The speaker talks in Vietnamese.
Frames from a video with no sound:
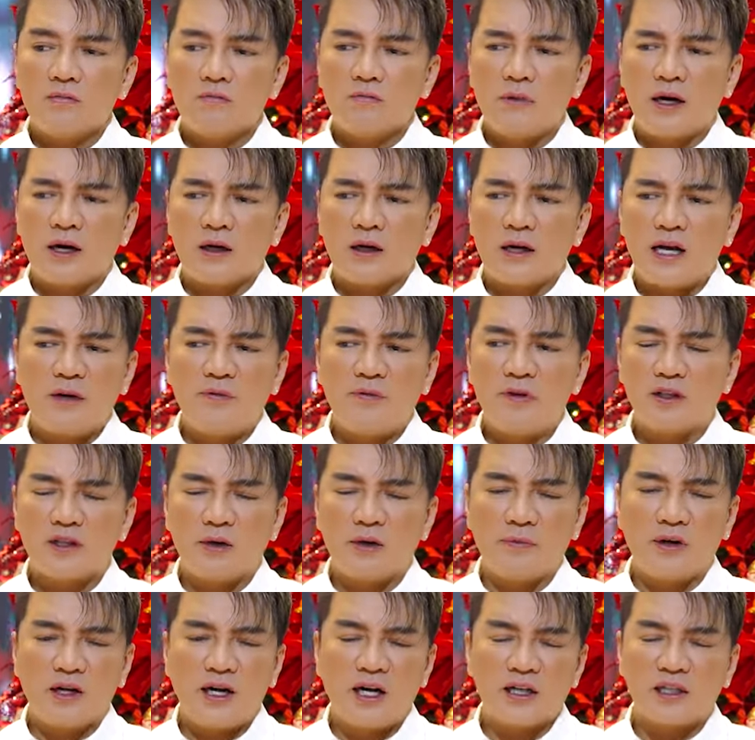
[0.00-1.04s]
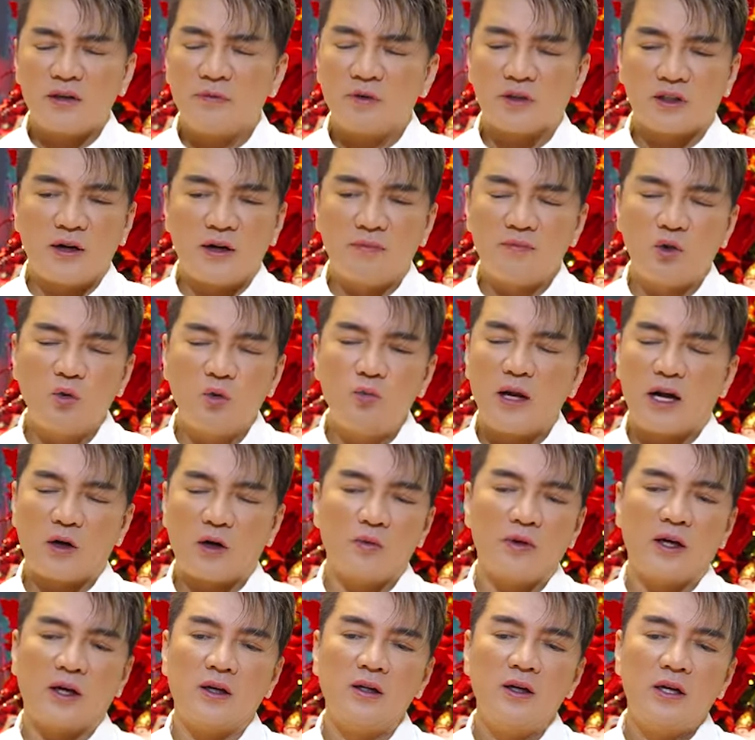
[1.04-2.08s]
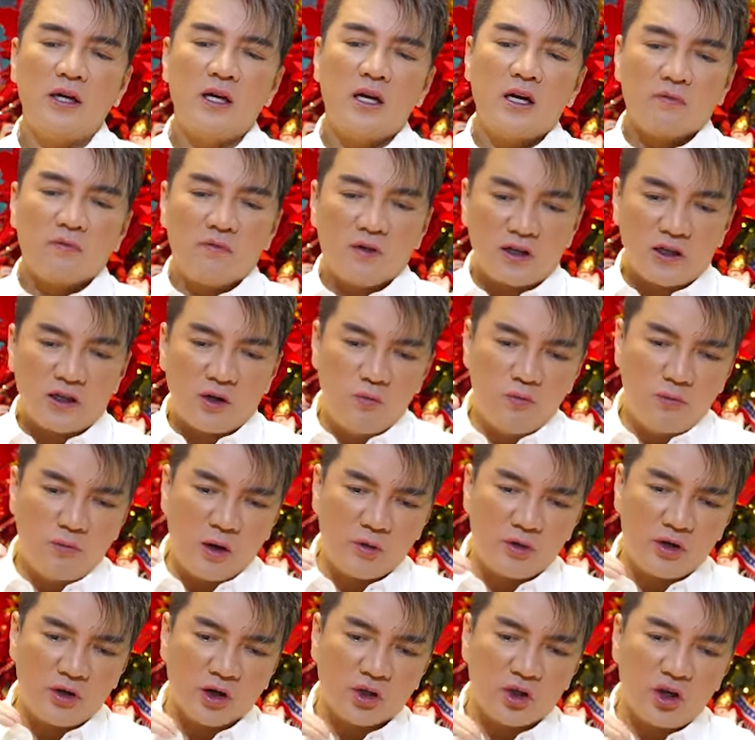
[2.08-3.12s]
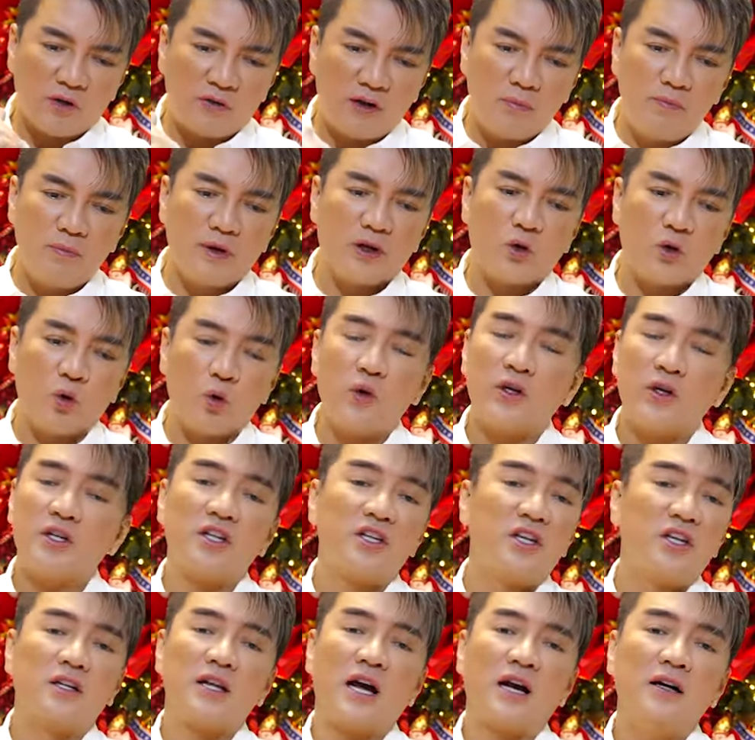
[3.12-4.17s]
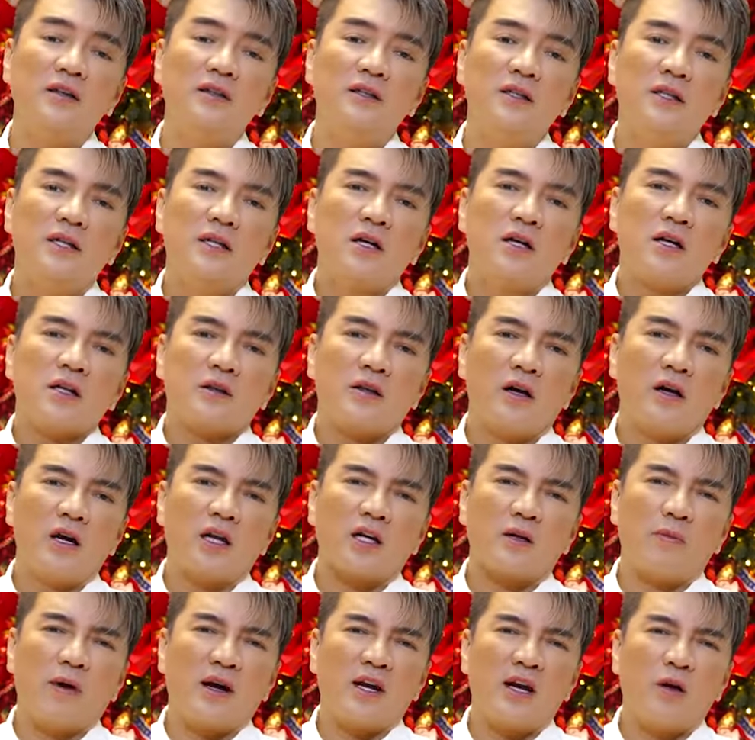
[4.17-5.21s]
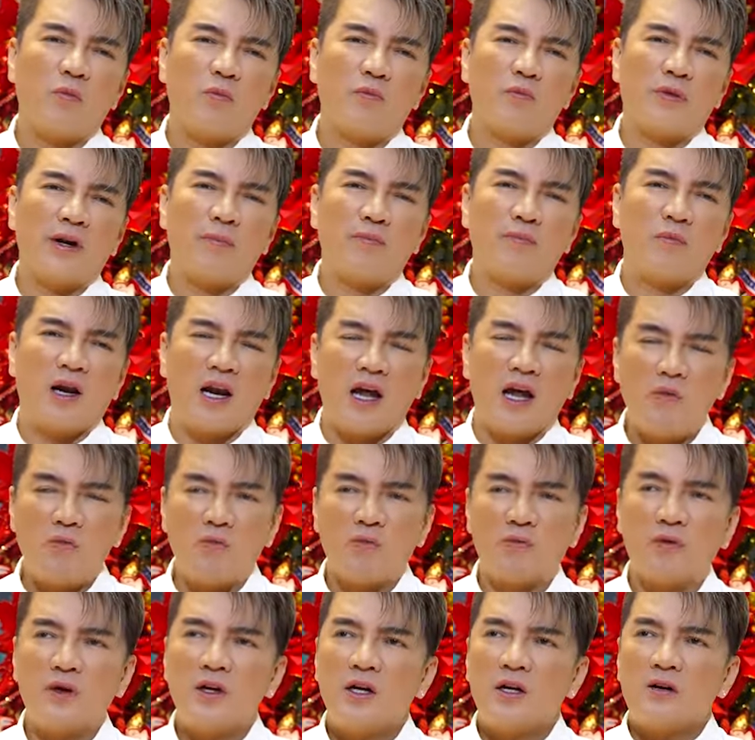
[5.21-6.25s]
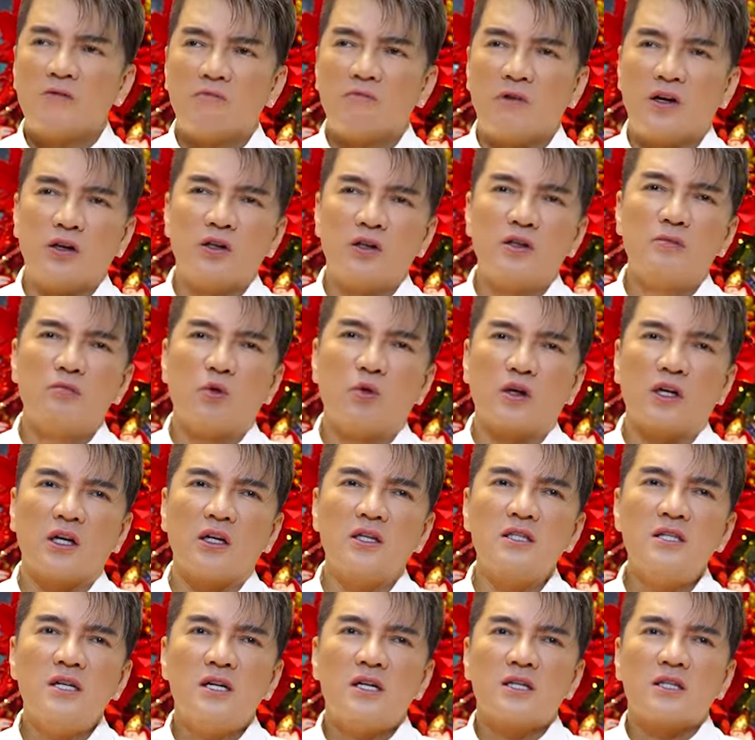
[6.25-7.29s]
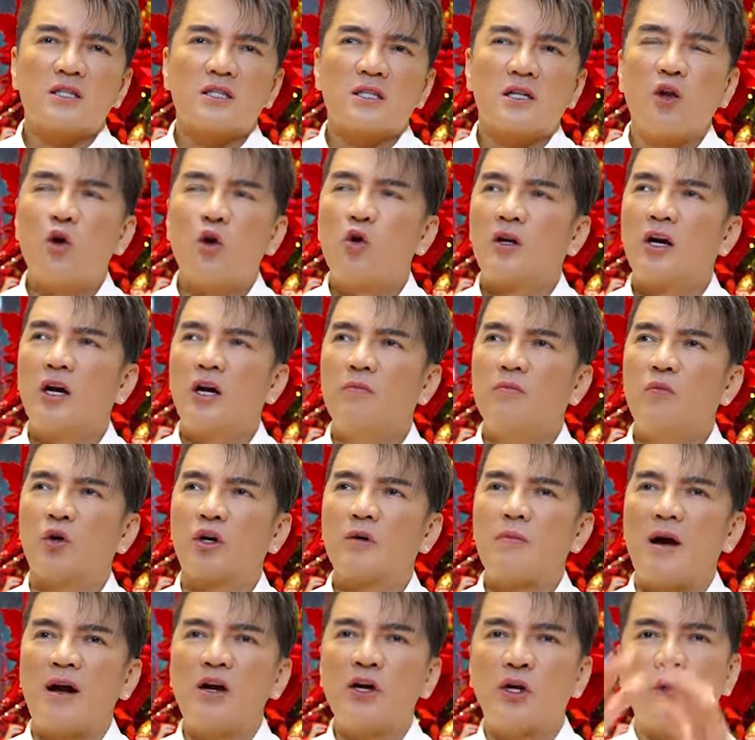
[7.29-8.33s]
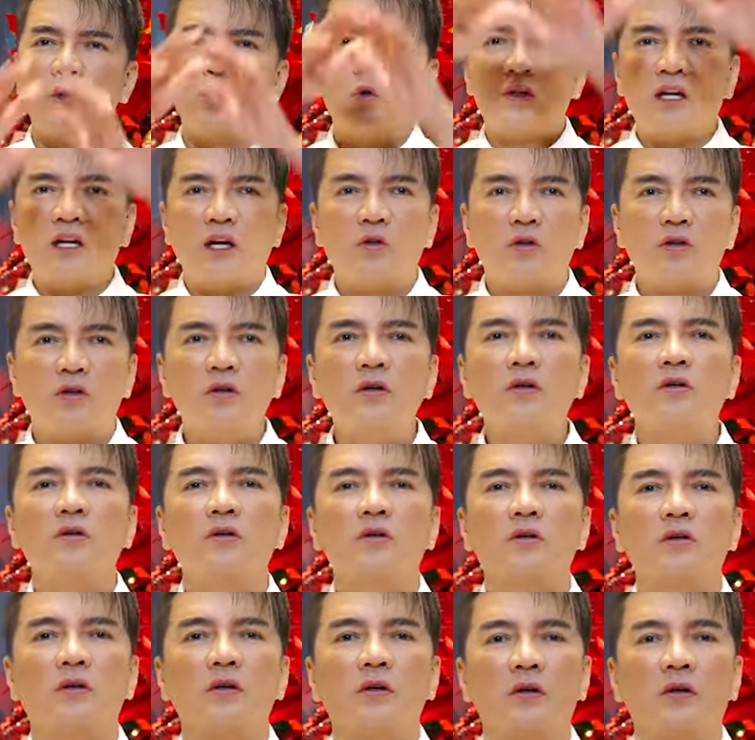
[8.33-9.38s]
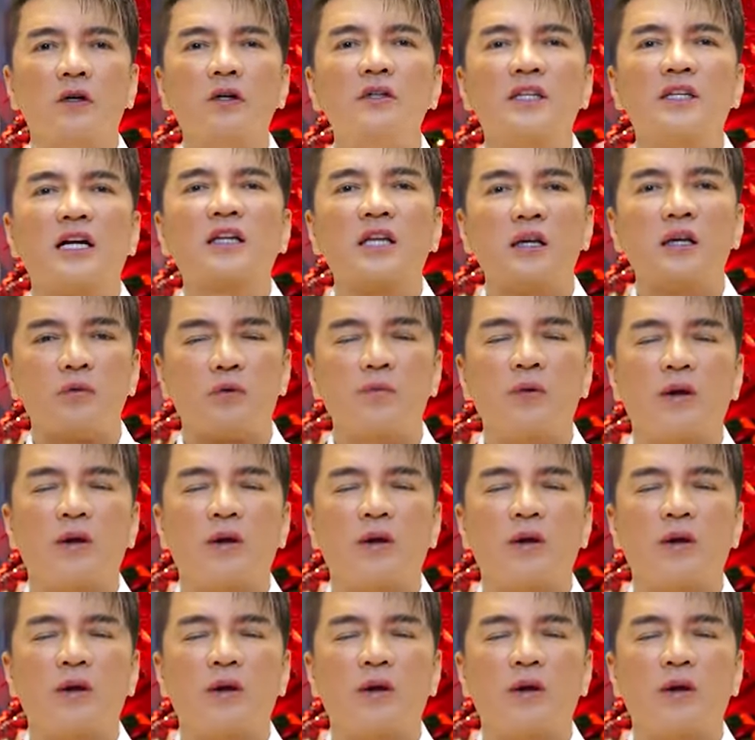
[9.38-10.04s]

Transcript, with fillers: bằng hai phần trăm hai trăm phần trăm lúc nào cũng vậy và không bao giờ cho phép mình ngủ quên trên chiến thắng đó là cái bài học nằm lòng và nó như một cái slogan một cái bảng hiệu treo trước cửa trái tim của